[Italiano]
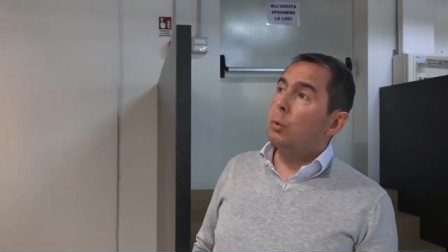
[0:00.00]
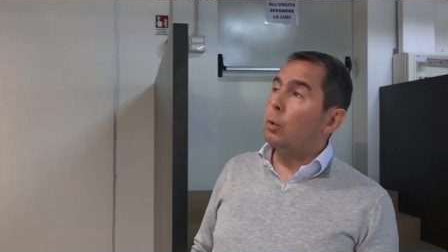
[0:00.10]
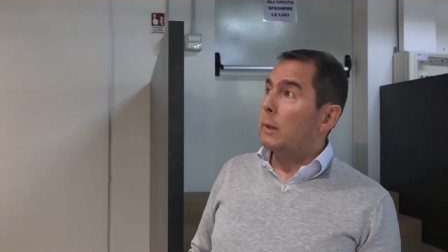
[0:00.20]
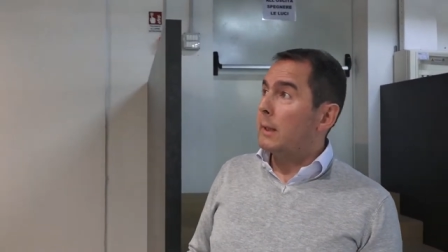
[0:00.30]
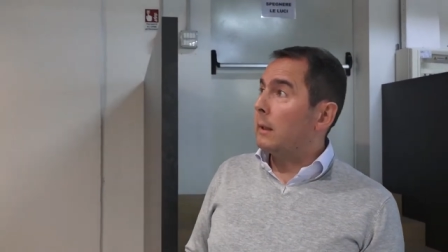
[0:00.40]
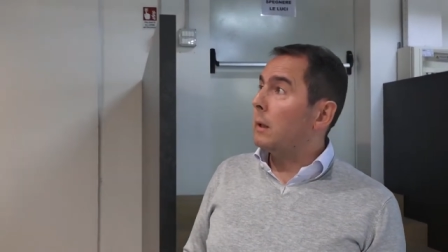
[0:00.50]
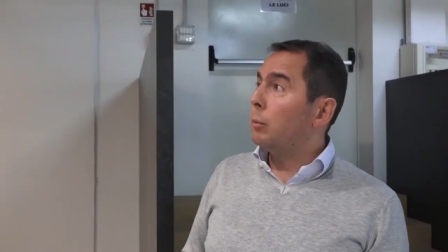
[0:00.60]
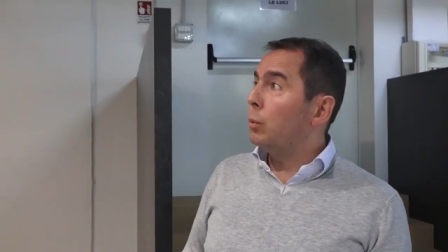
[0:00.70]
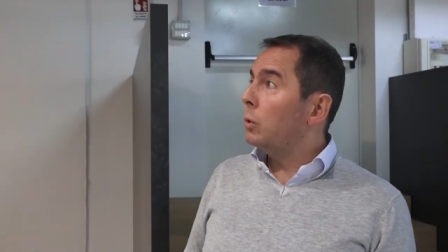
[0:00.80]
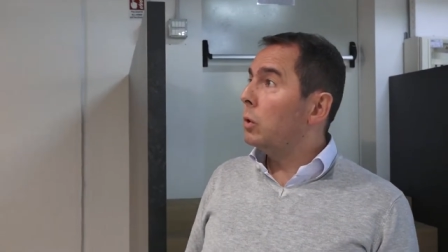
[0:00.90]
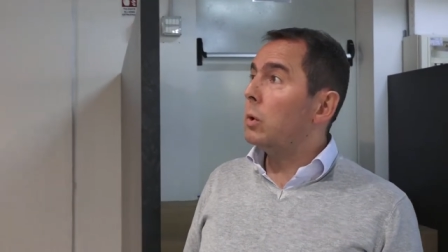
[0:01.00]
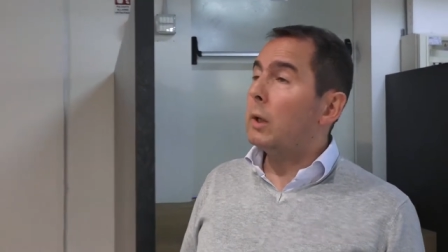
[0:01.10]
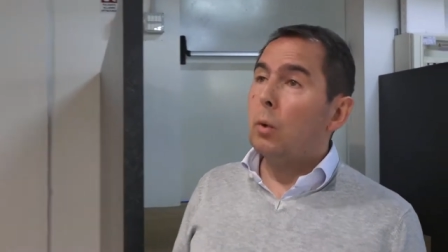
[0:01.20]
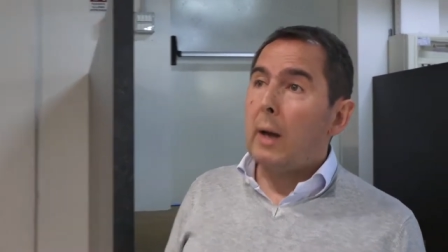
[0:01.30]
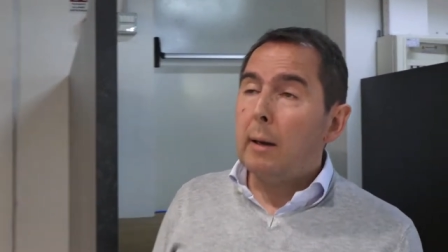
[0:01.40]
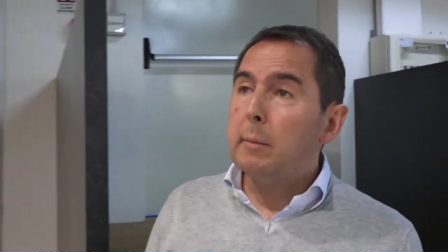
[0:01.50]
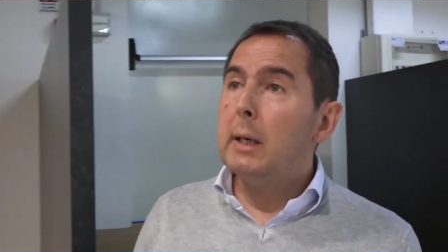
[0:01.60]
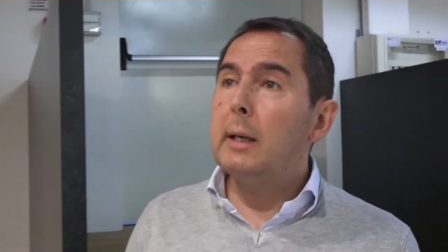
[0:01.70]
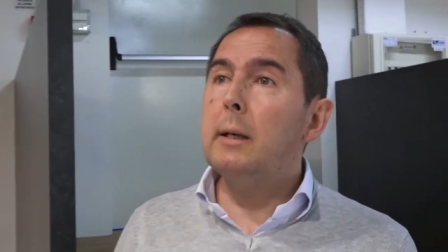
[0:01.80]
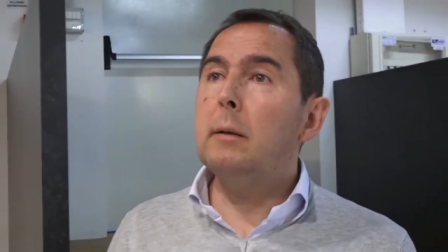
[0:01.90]
motorizzata a
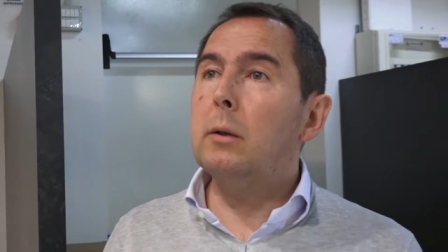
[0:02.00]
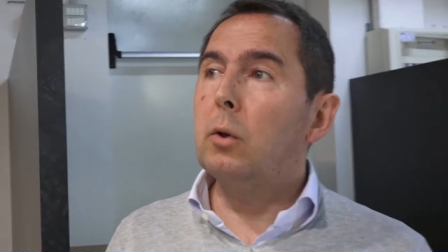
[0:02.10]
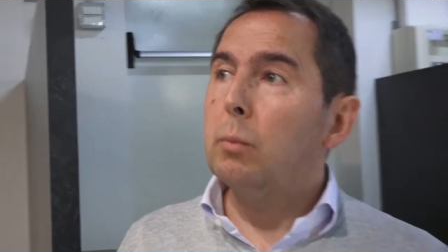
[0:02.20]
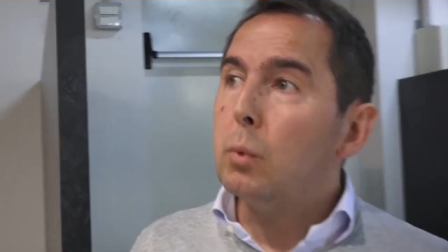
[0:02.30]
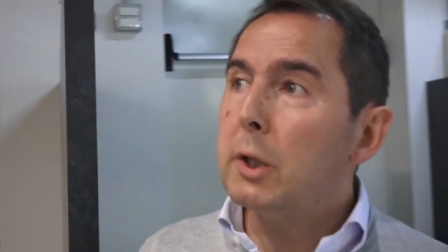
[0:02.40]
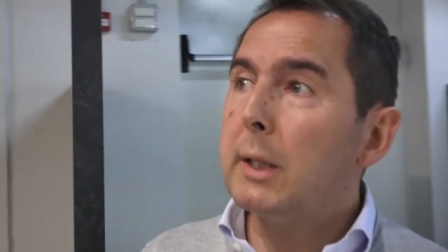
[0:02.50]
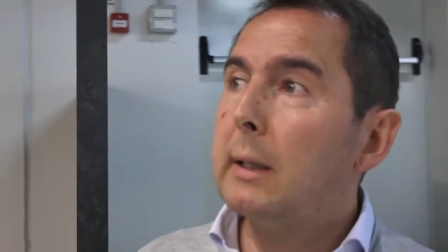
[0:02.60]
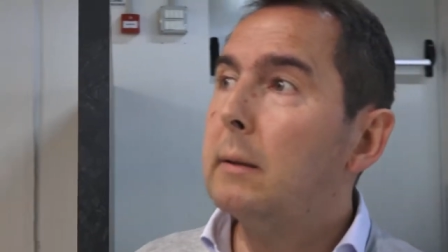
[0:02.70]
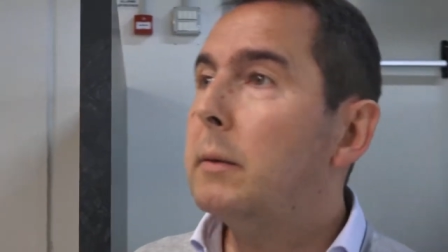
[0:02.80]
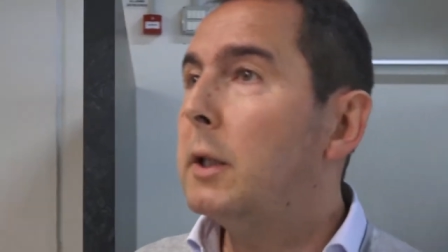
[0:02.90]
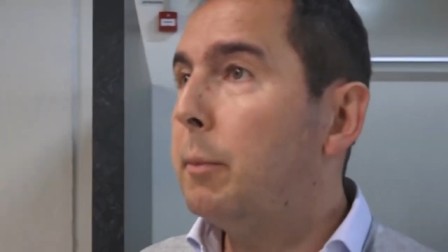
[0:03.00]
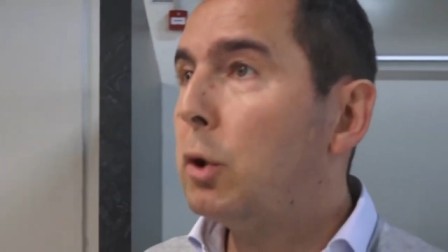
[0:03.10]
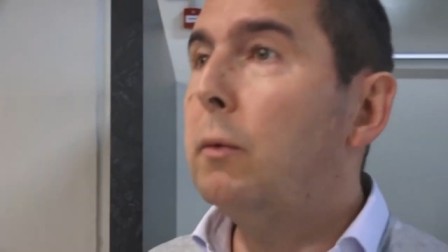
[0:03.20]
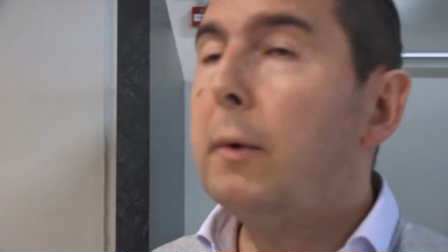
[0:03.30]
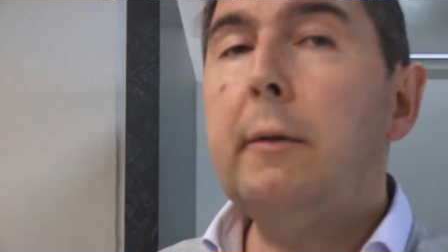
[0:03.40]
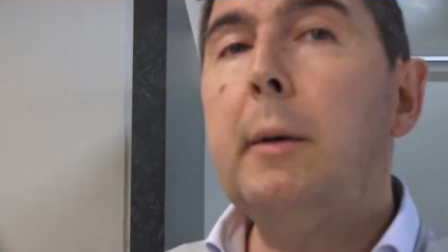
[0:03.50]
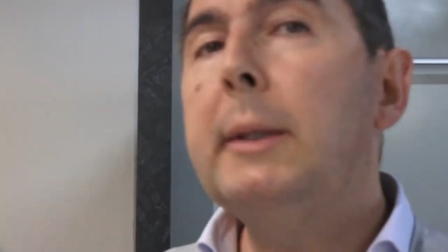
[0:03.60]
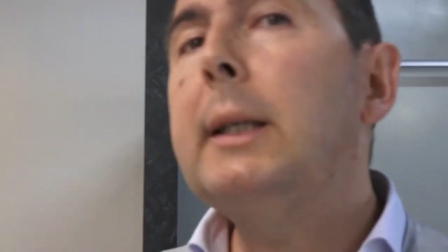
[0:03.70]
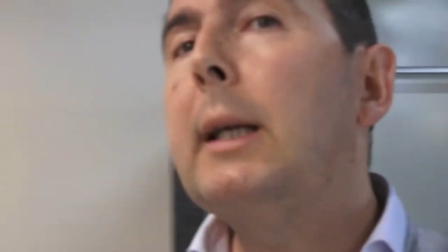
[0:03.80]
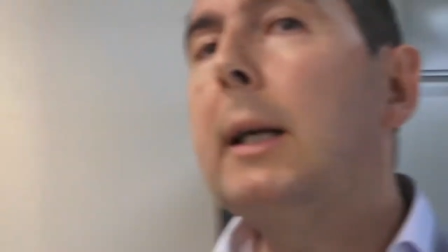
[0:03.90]
regolabile, robusta, si possono fare
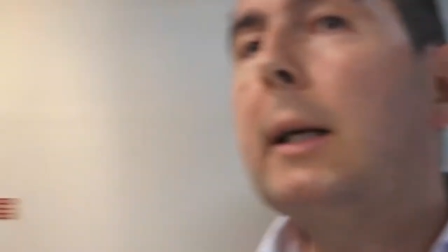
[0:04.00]
veramente delle